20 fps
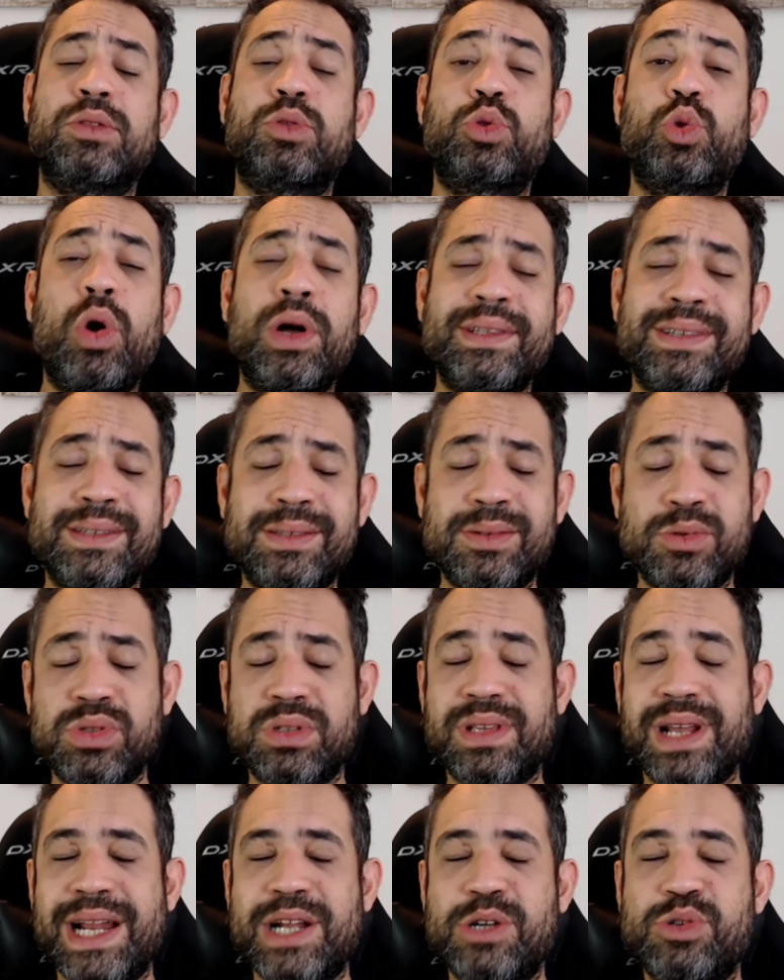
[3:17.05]
Todos os
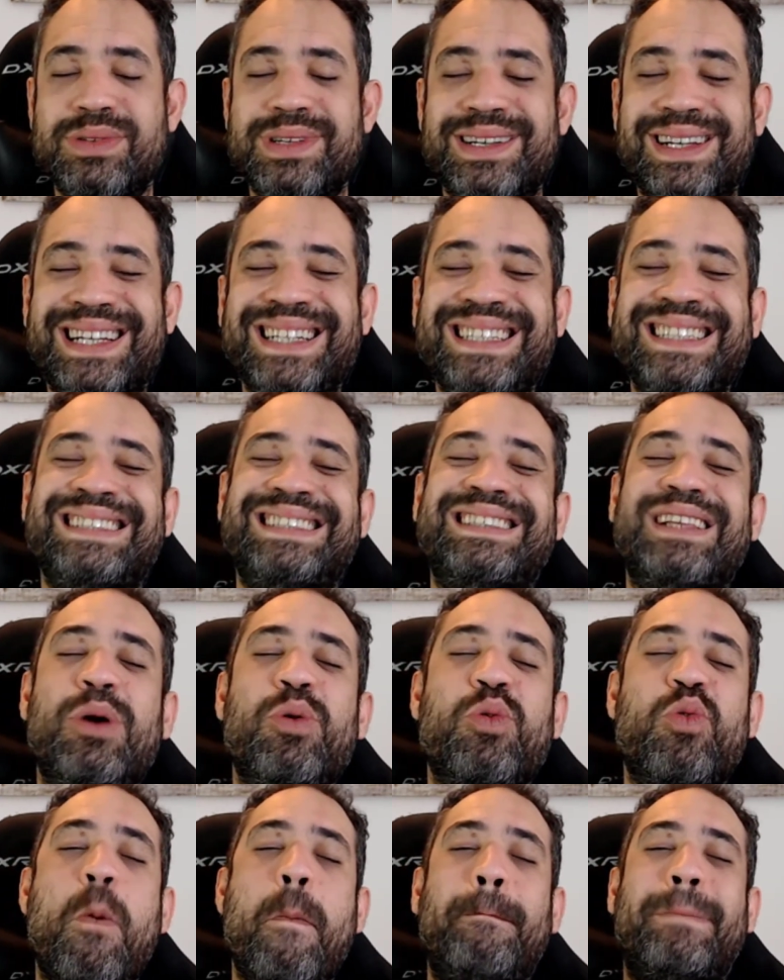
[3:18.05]
trechos aqui estão
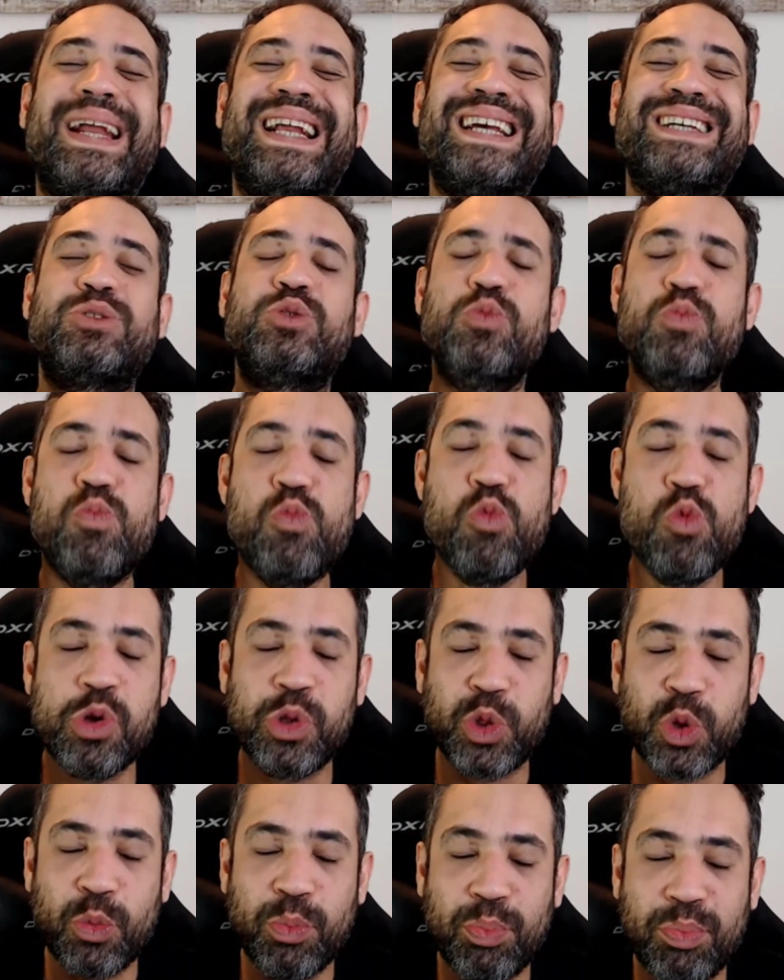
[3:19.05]
com preço
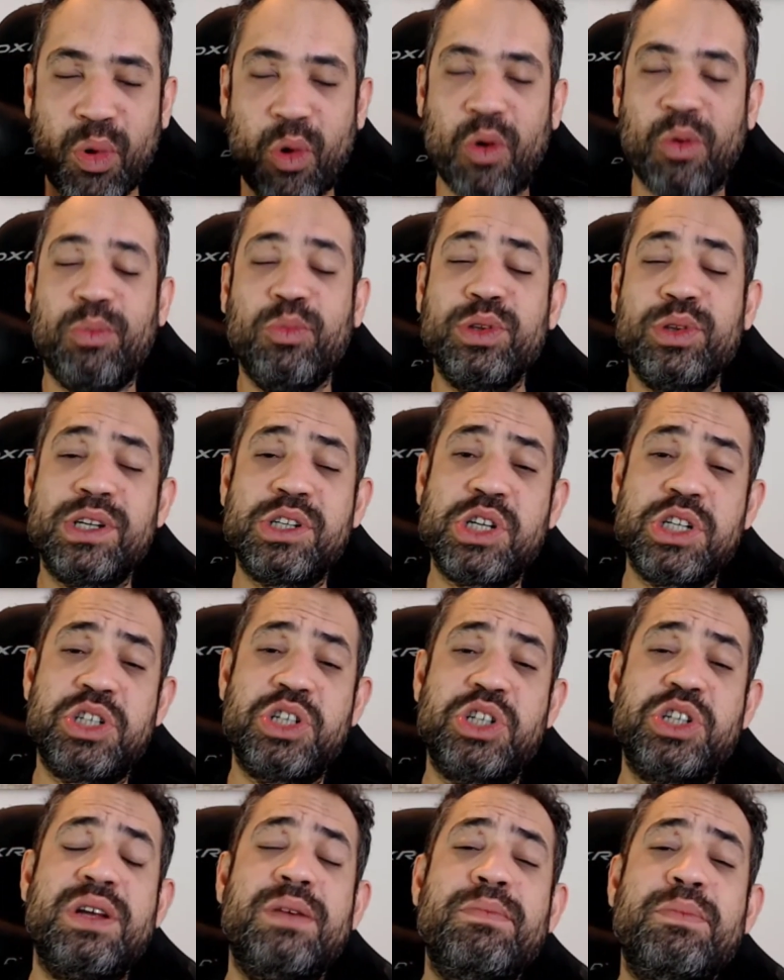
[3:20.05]
muito bom. Muita gente
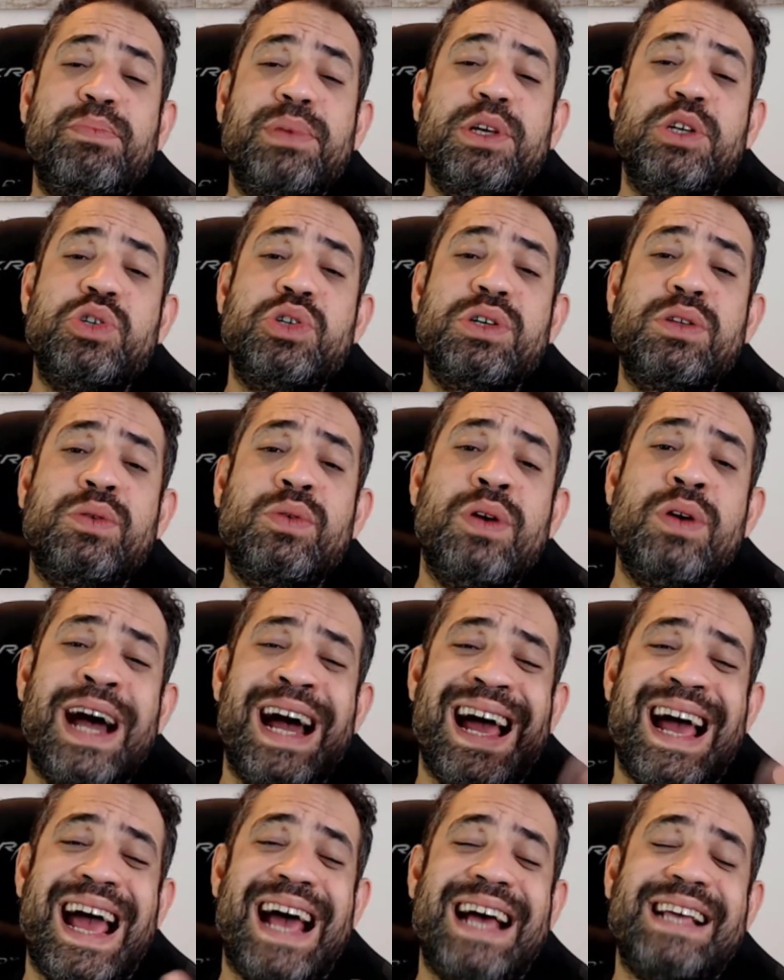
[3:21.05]
tinha me pedido
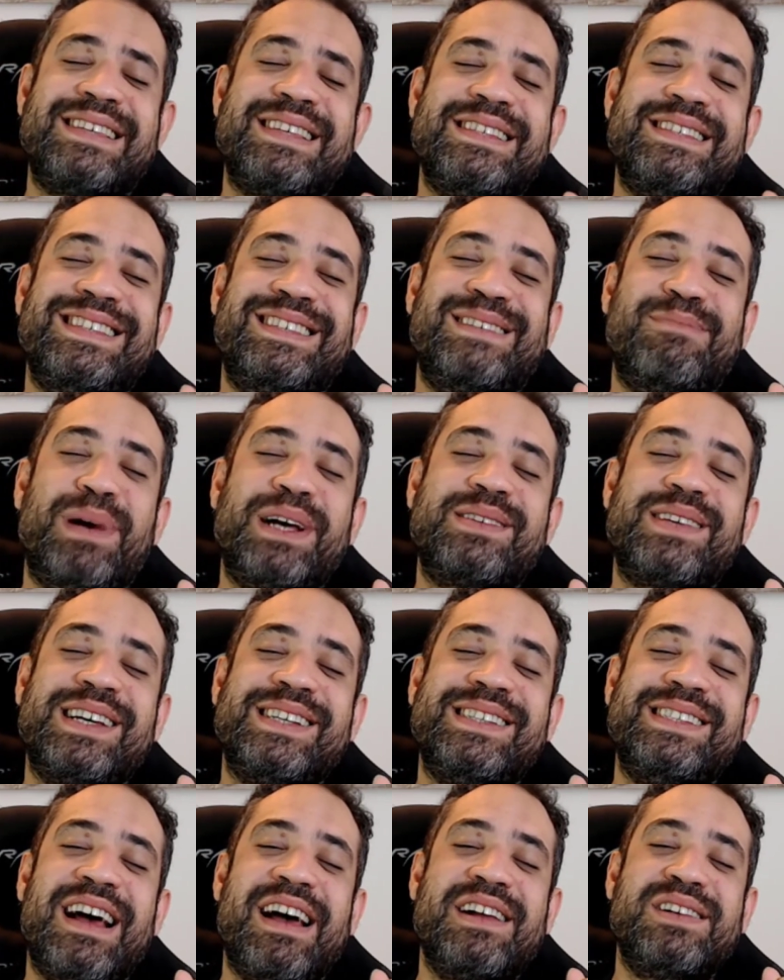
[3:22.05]
essas
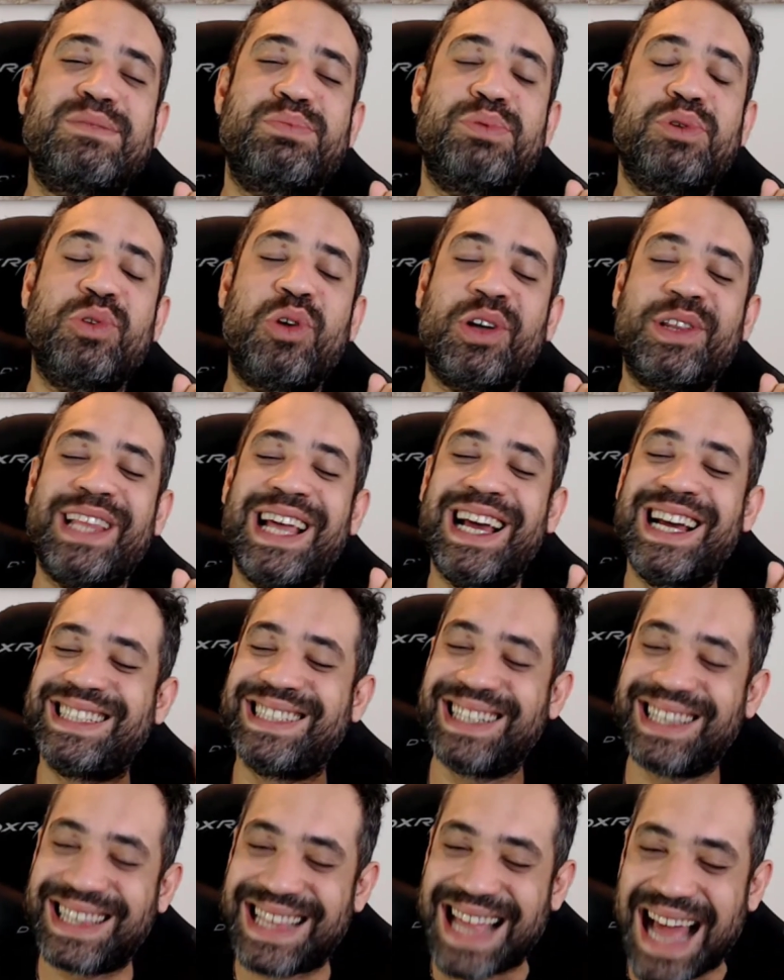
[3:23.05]
passagens aéreas para o
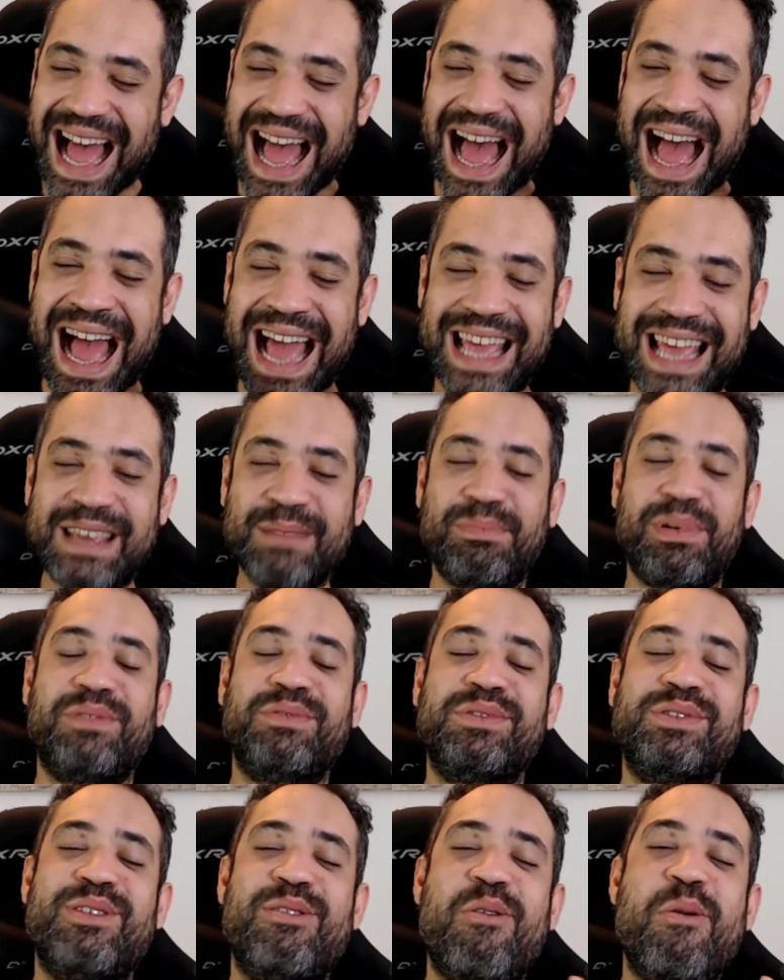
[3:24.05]
Nordeste, tá aí para
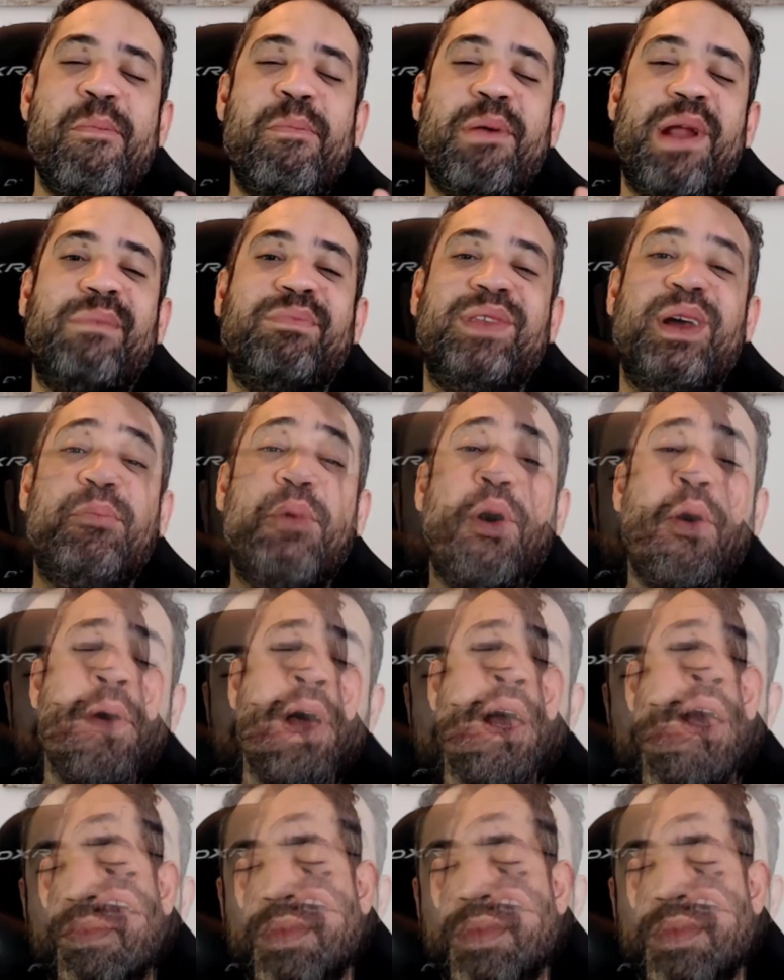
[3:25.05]
você comprar, tá bom?